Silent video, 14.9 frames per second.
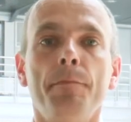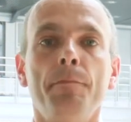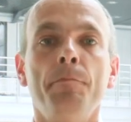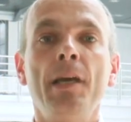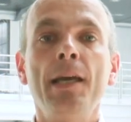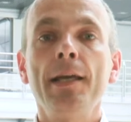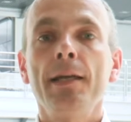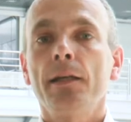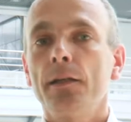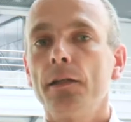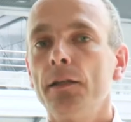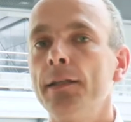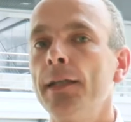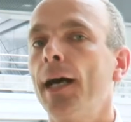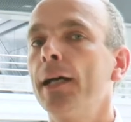Mais
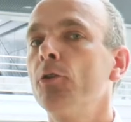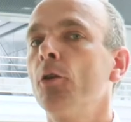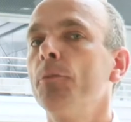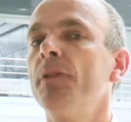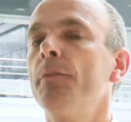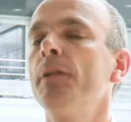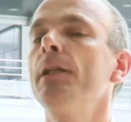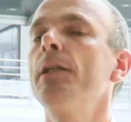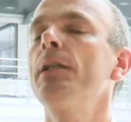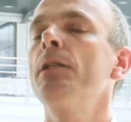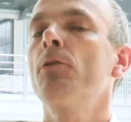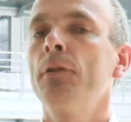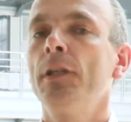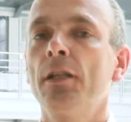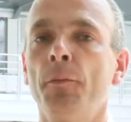les narrateurs bibliques, ils
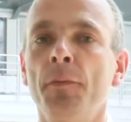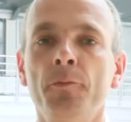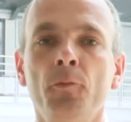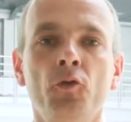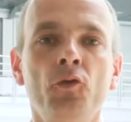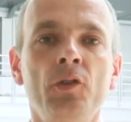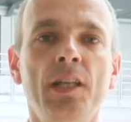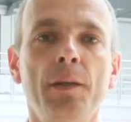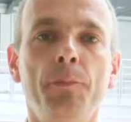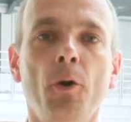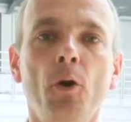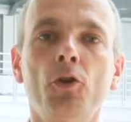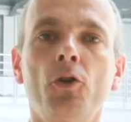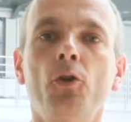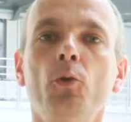sont nés quand même dans une
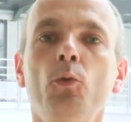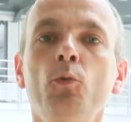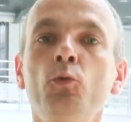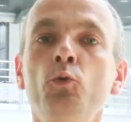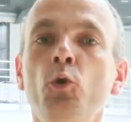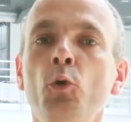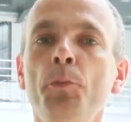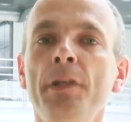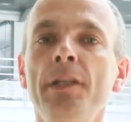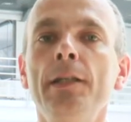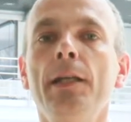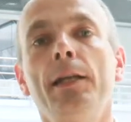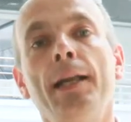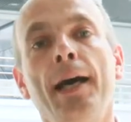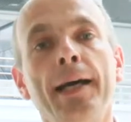époque où
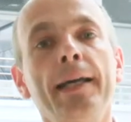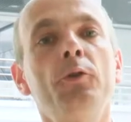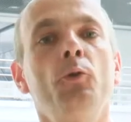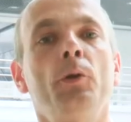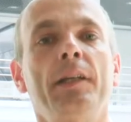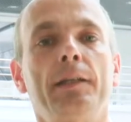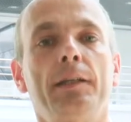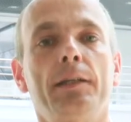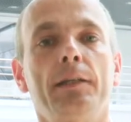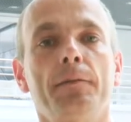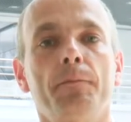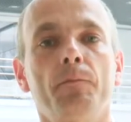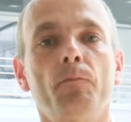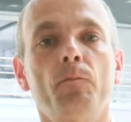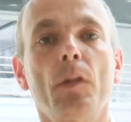domine la rhétorique.
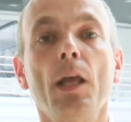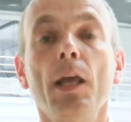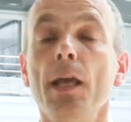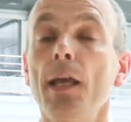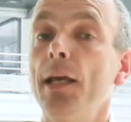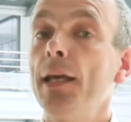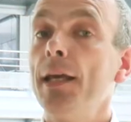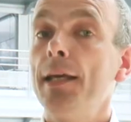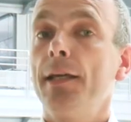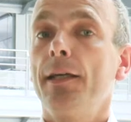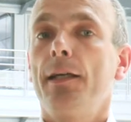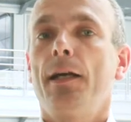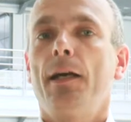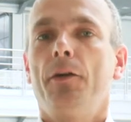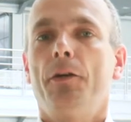Et
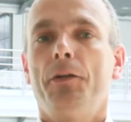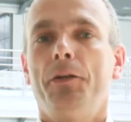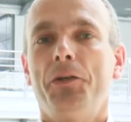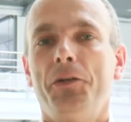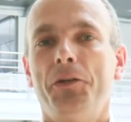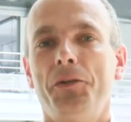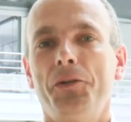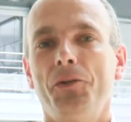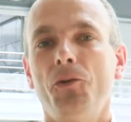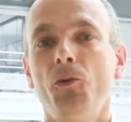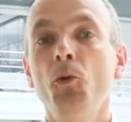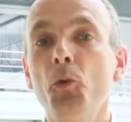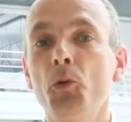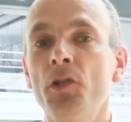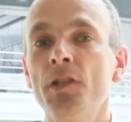euh,
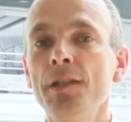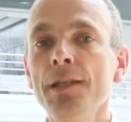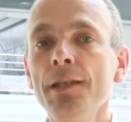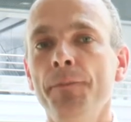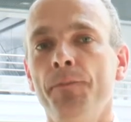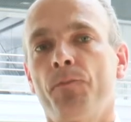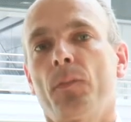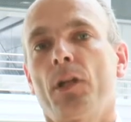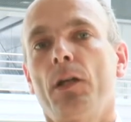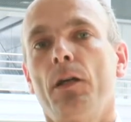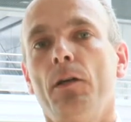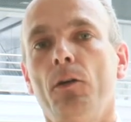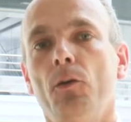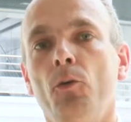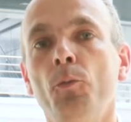eux aussi
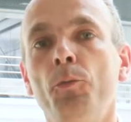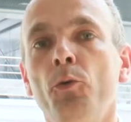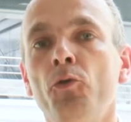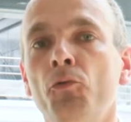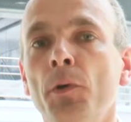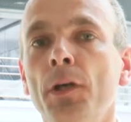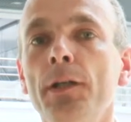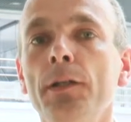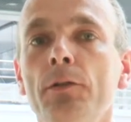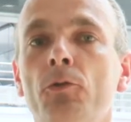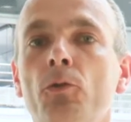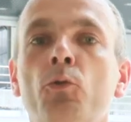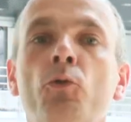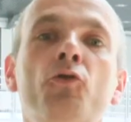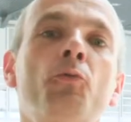ont besoin
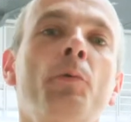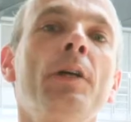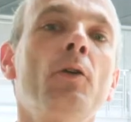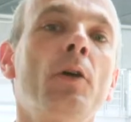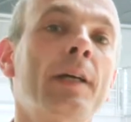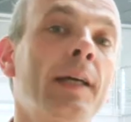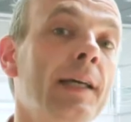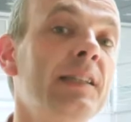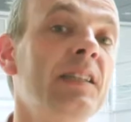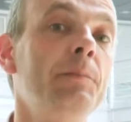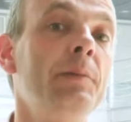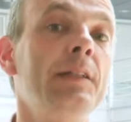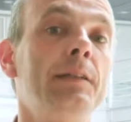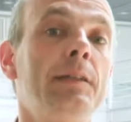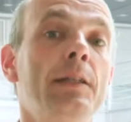de construire leur
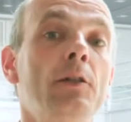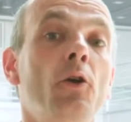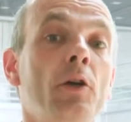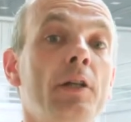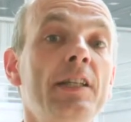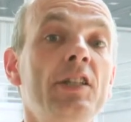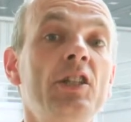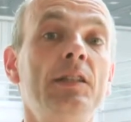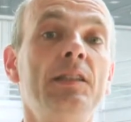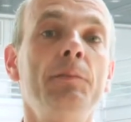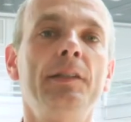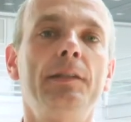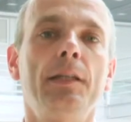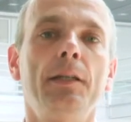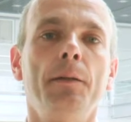crédibilité, leur
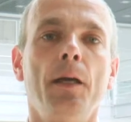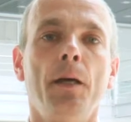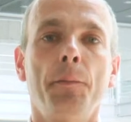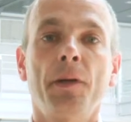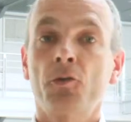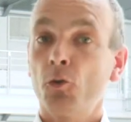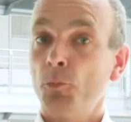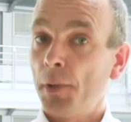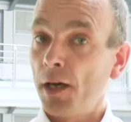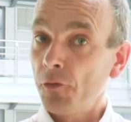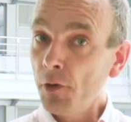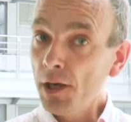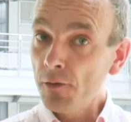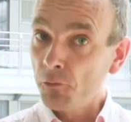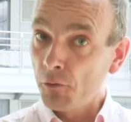légitimité. Parce que
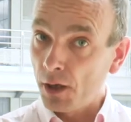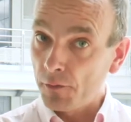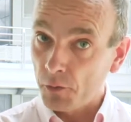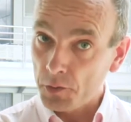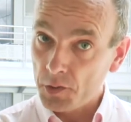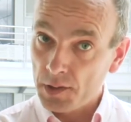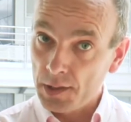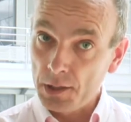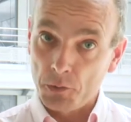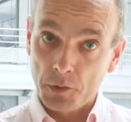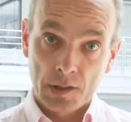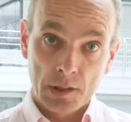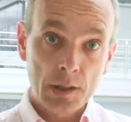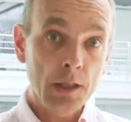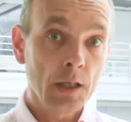parfois, ils vont avancer
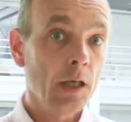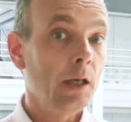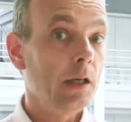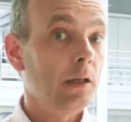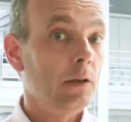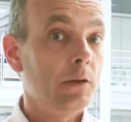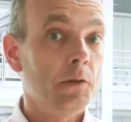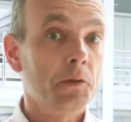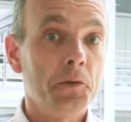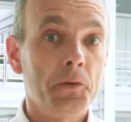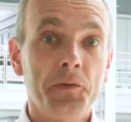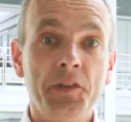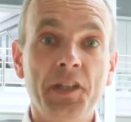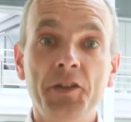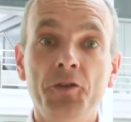aussi
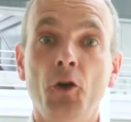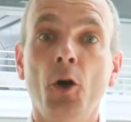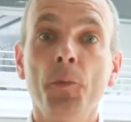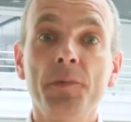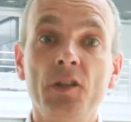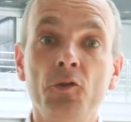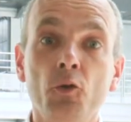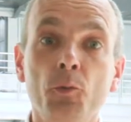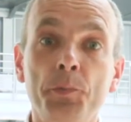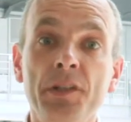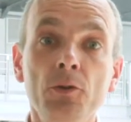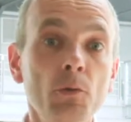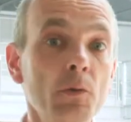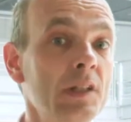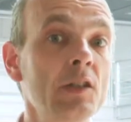euh, des normes, des
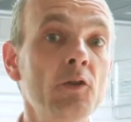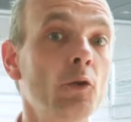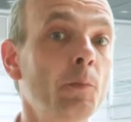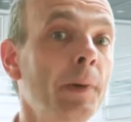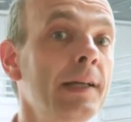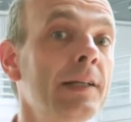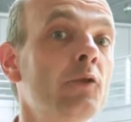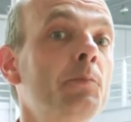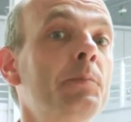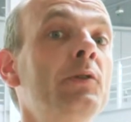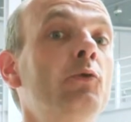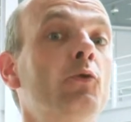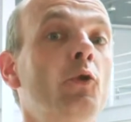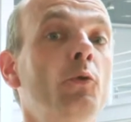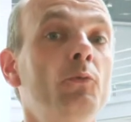opinions qui ne sont pas les
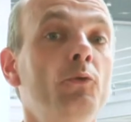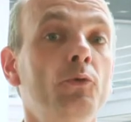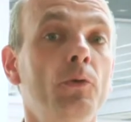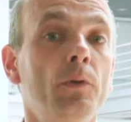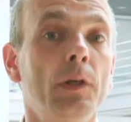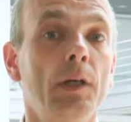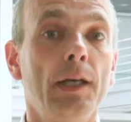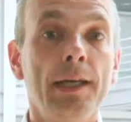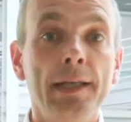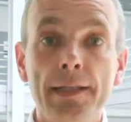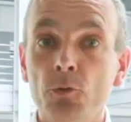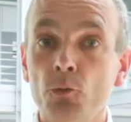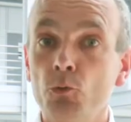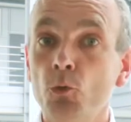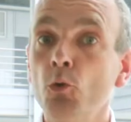opinions communes. Et
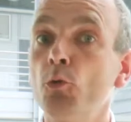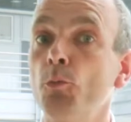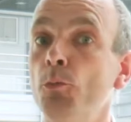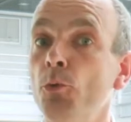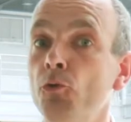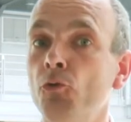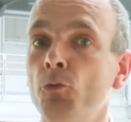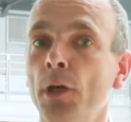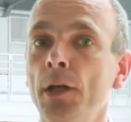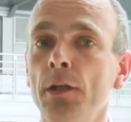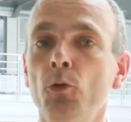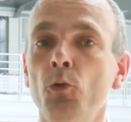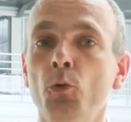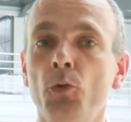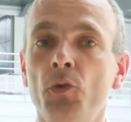ils ont donc besoin,
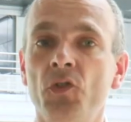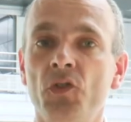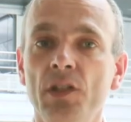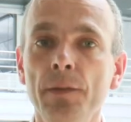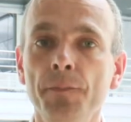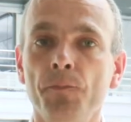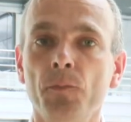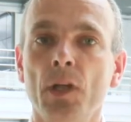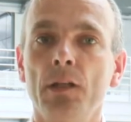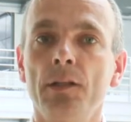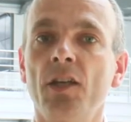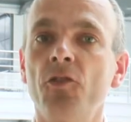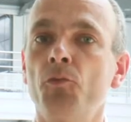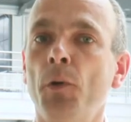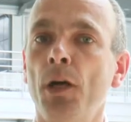eux aussi,
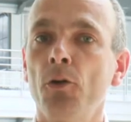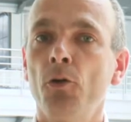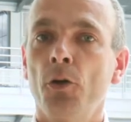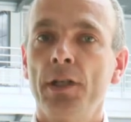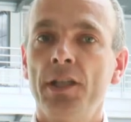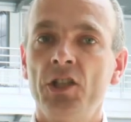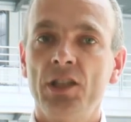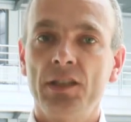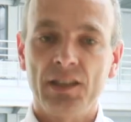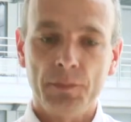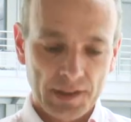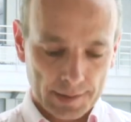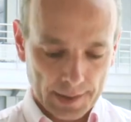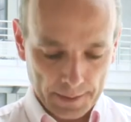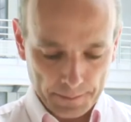d'asseoir leur
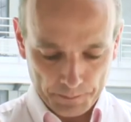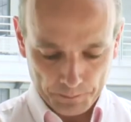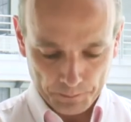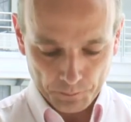légitimité.